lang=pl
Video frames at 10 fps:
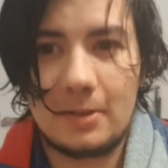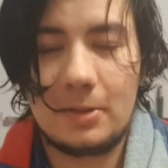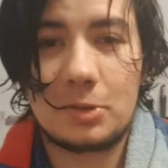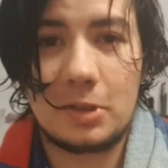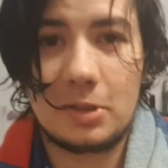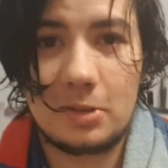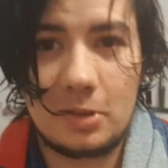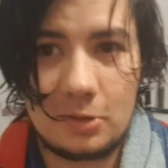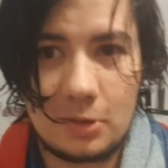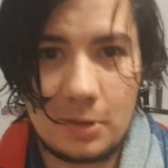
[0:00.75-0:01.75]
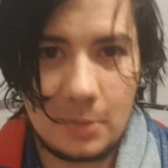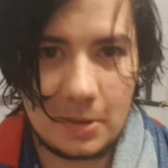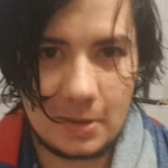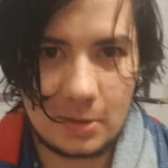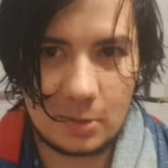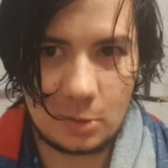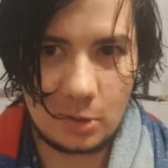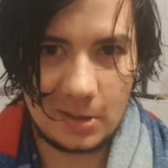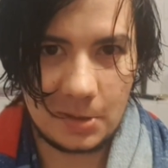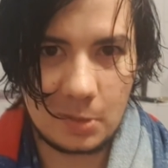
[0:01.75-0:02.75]
No cześć, dzisiejszy temat jest o
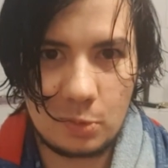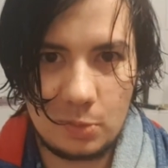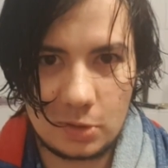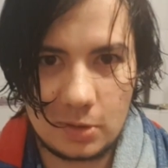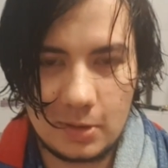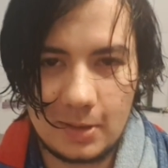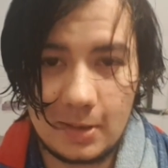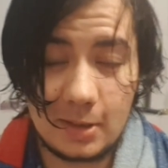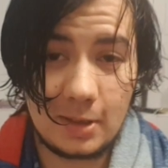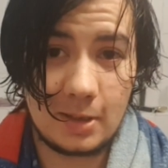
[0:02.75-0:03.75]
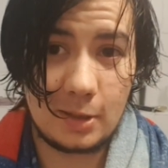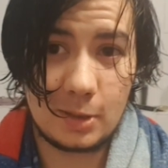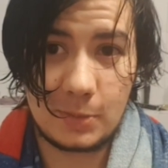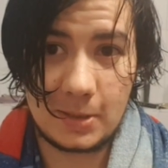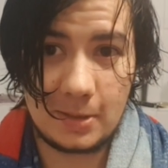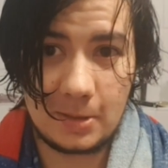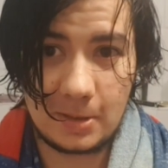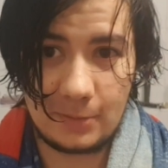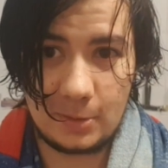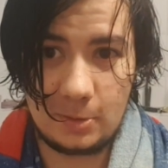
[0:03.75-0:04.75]
toaletach publicznych i ja specjalnie
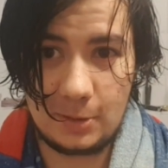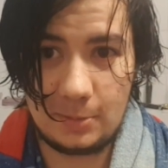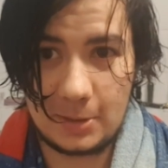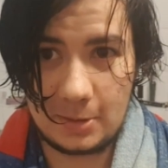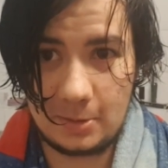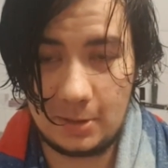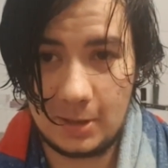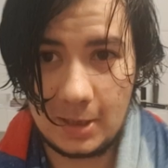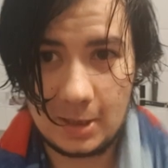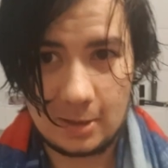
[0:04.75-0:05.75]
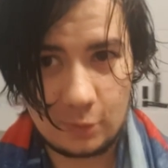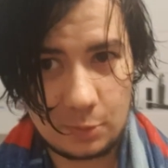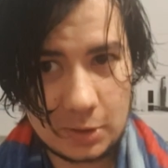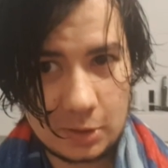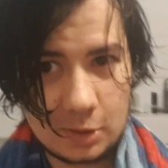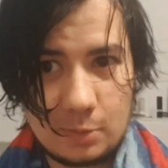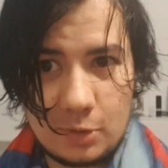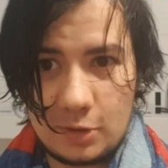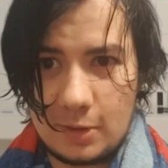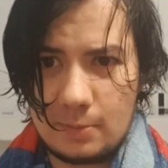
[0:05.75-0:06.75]
tak wyglądam. Dlaczego? Wyobraźcie
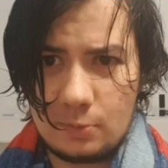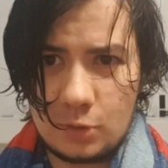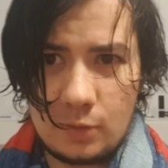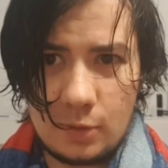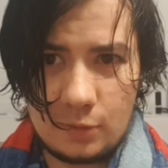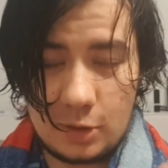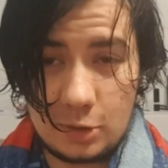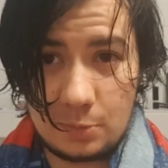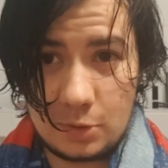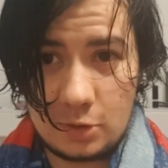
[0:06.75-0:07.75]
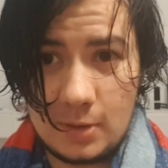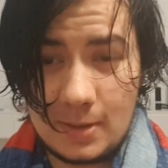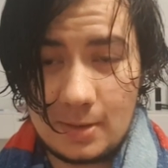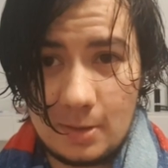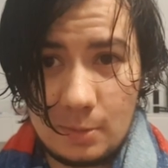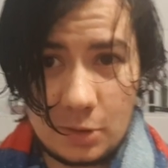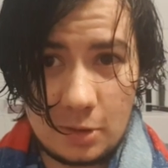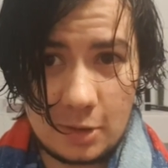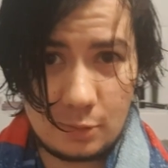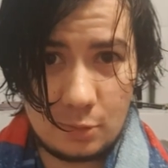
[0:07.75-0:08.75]
sobie, że przed chwilą wzięliście prysznic, nie macie
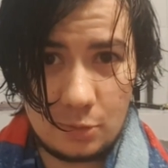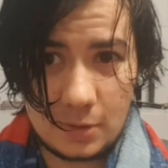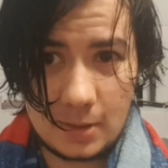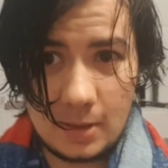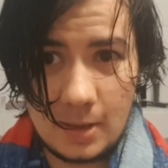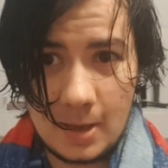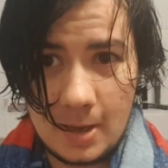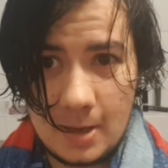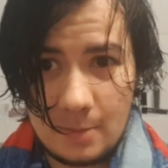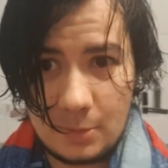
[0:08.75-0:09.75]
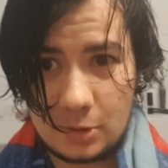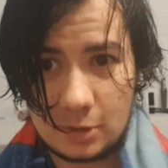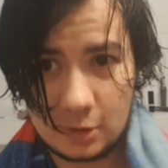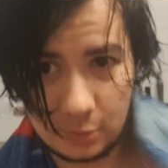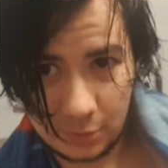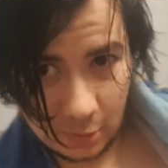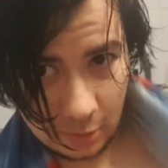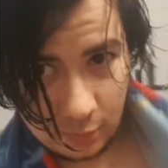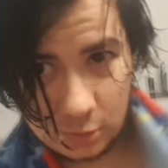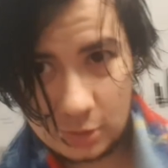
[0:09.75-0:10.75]
ze sobą bluzki, macie ze sobą
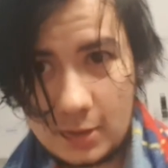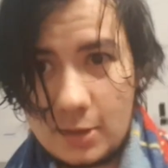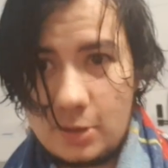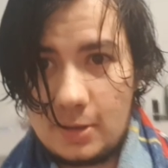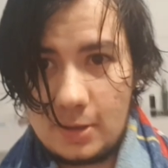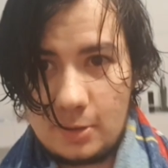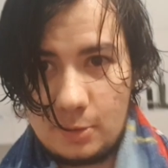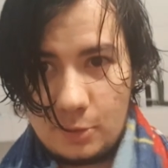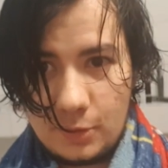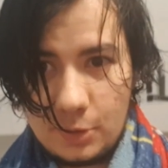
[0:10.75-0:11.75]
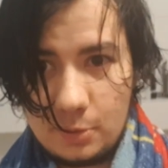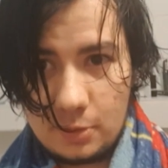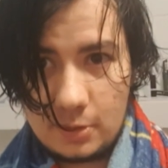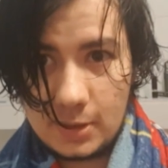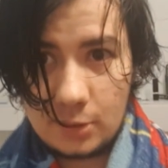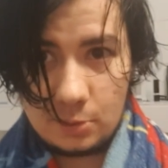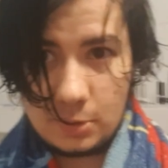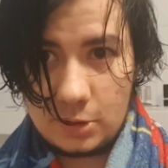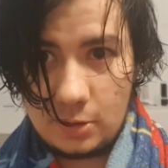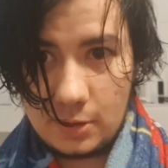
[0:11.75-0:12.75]
tylko i wyłącznie ręcznik, tak? No bo wiadomo, zawsze
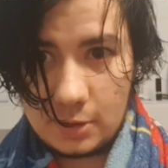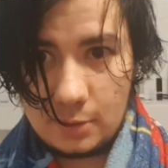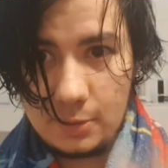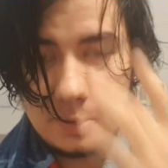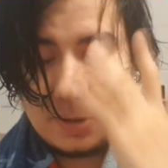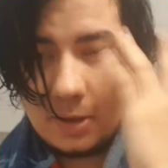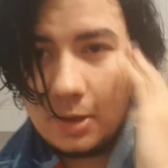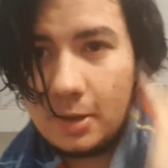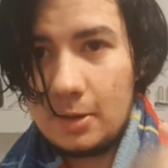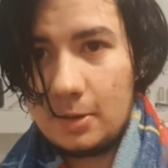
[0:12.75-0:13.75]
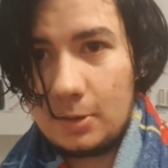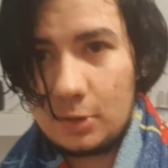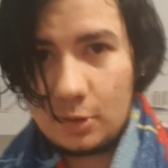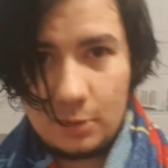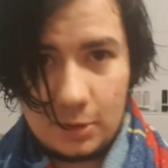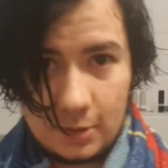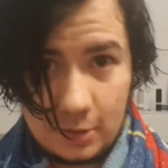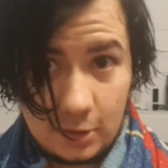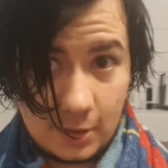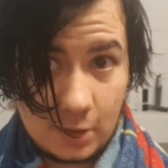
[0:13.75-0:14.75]
macie go ze sobą. I co robicie,
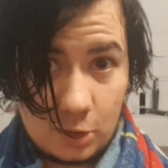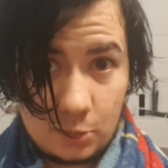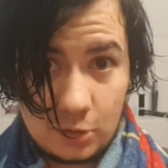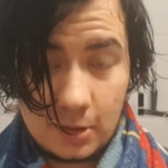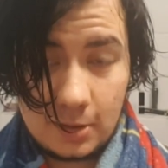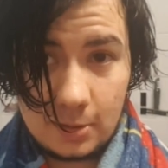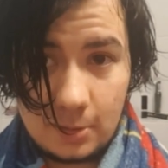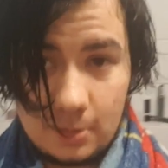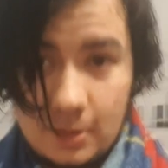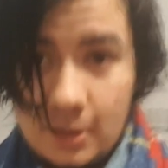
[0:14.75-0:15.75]
jeśli jesteście przed jedynką?